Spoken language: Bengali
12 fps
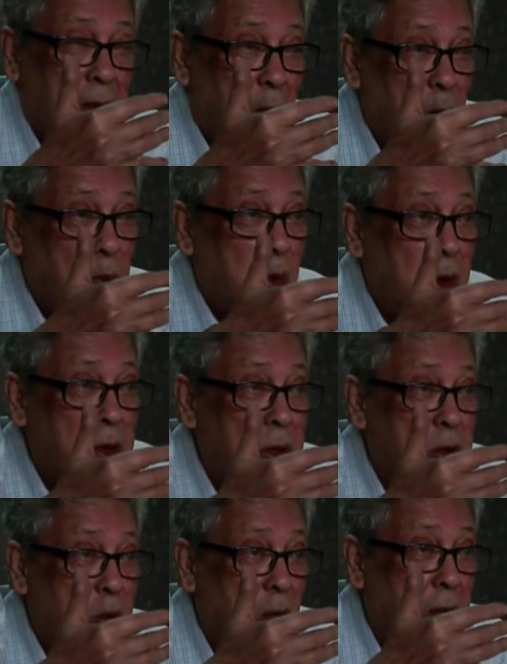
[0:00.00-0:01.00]
তখন বললো
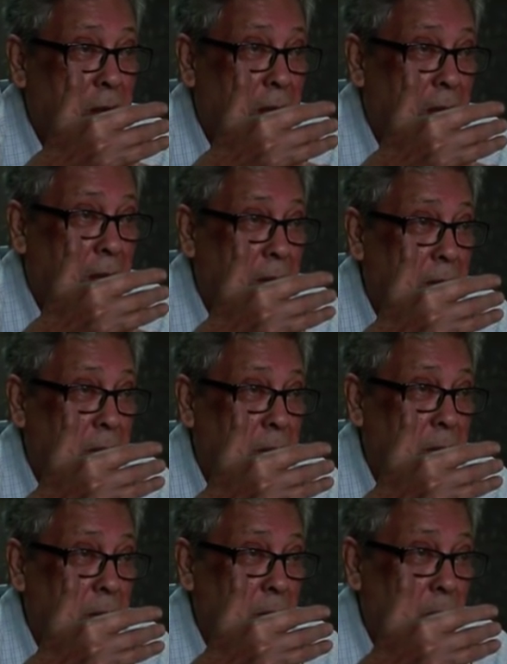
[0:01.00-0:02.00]
যে চলেন দা
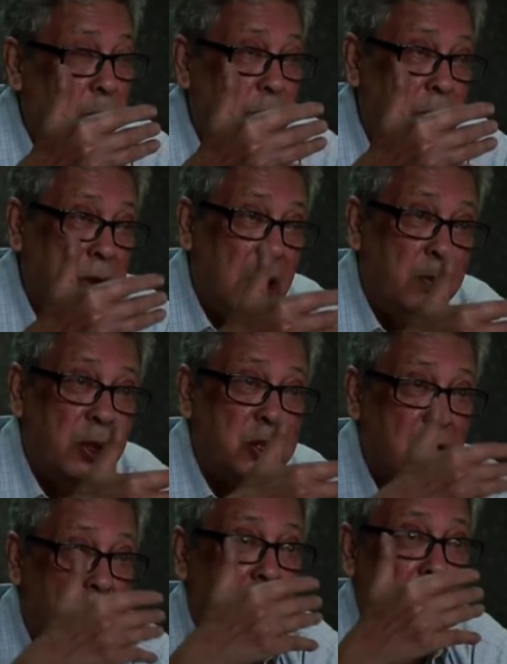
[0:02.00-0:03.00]
অভিজিৎ আমরা
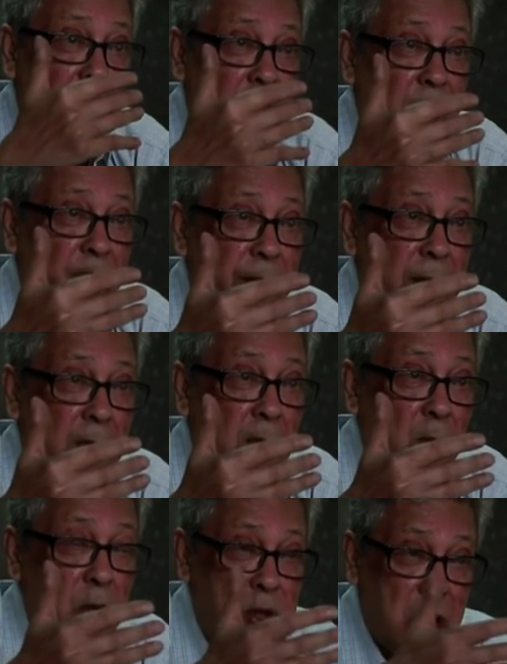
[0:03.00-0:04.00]
চা খাই
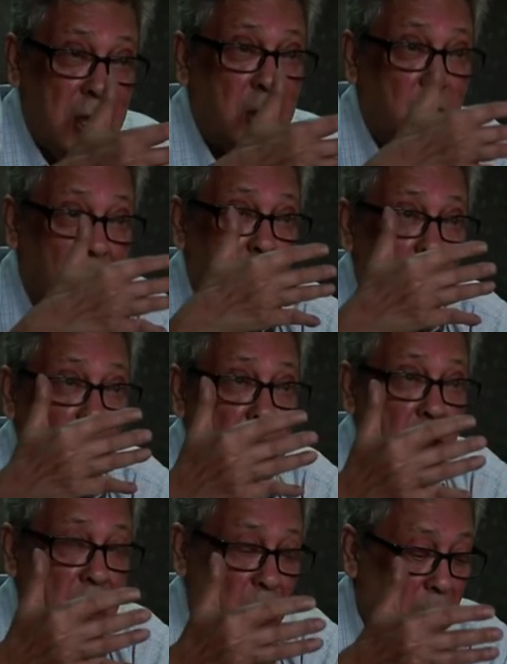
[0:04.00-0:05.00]
ওই ছেলেগুলো আননোন
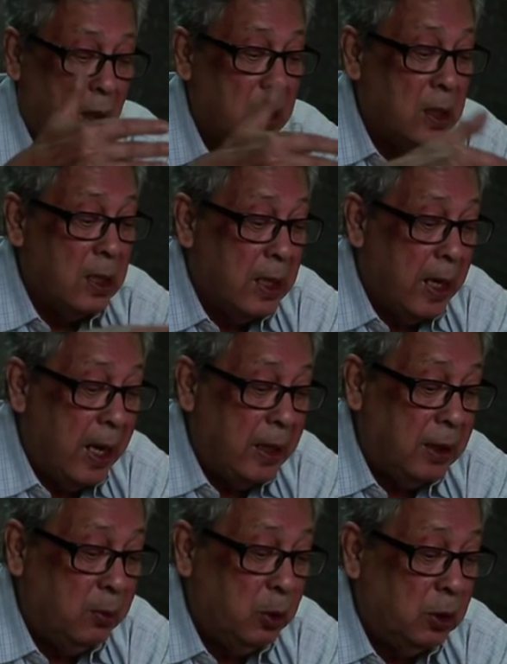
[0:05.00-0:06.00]
ছেলেগুলো
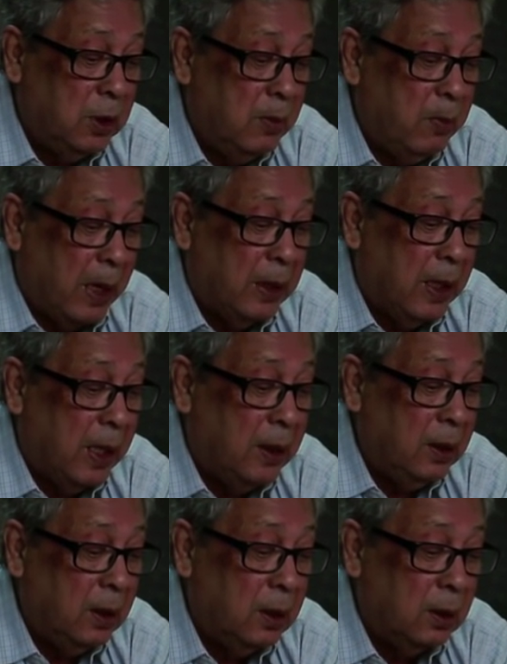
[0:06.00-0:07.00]
ইতিমধ্যে মান্নান
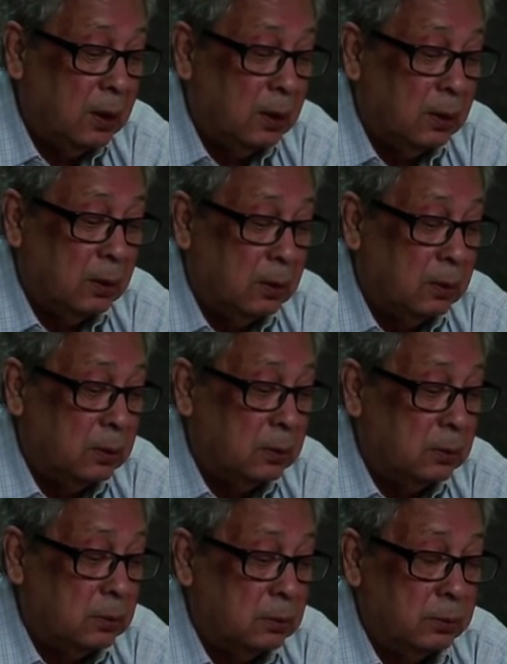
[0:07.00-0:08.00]

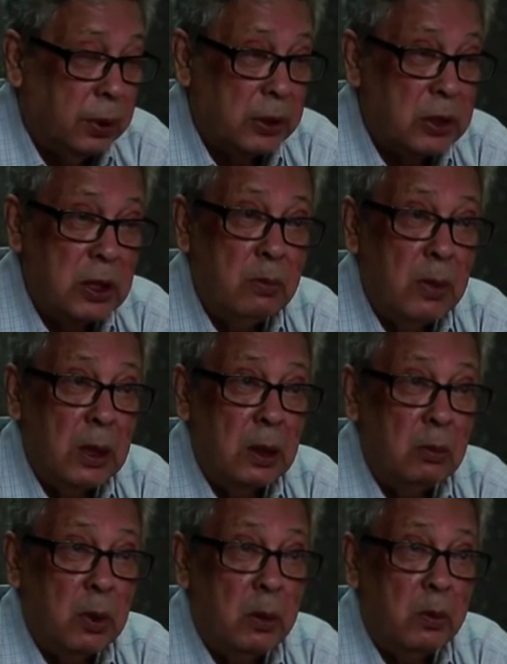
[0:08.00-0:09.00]
ফরসিন
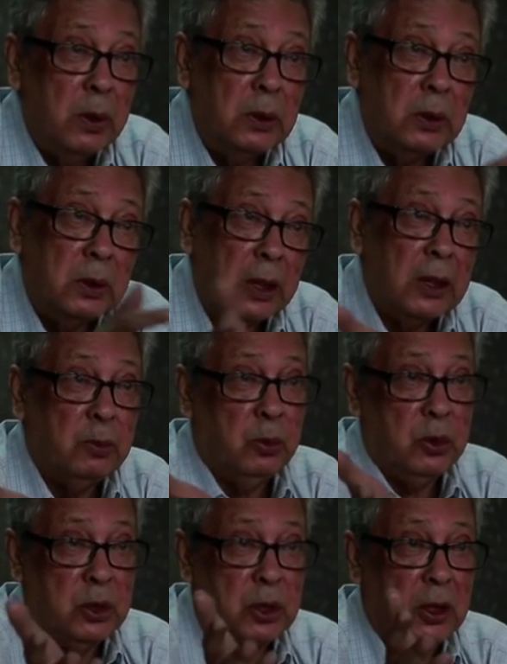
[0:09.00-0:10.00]
মান্ন মোহাম্মদ কেটে
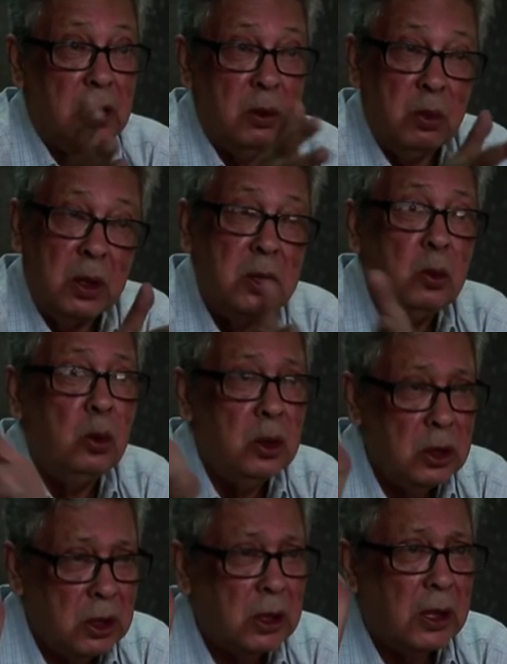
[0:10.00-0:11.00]
পড়েছে কেটে পড়েছে ওর
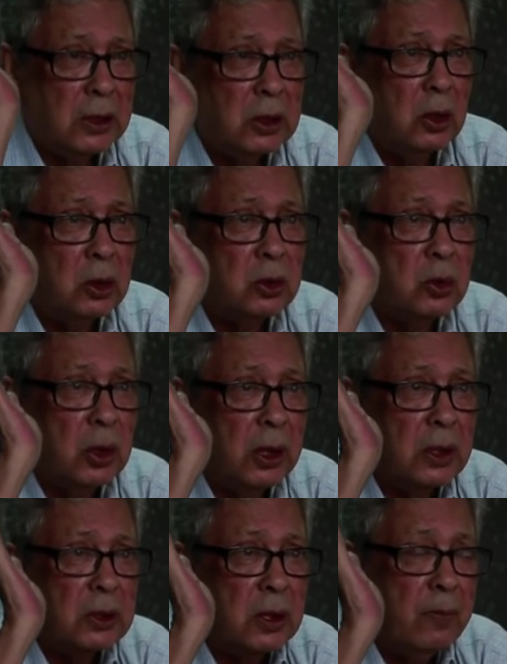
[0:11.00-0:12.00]
নিজের কাজে হয়তো চলে
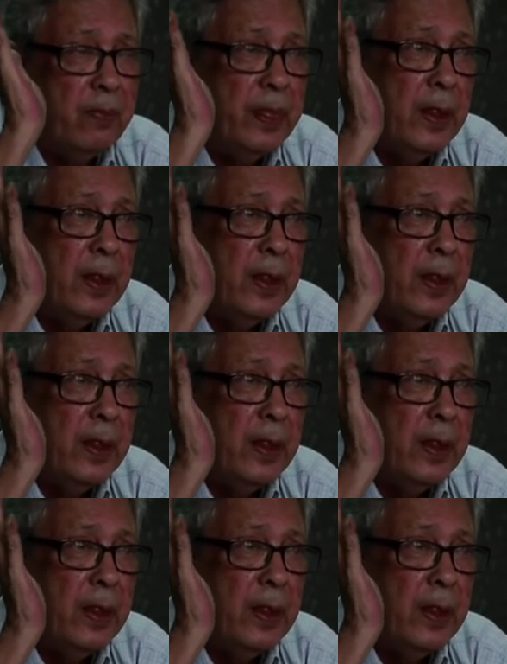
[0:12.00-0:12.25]
গেছে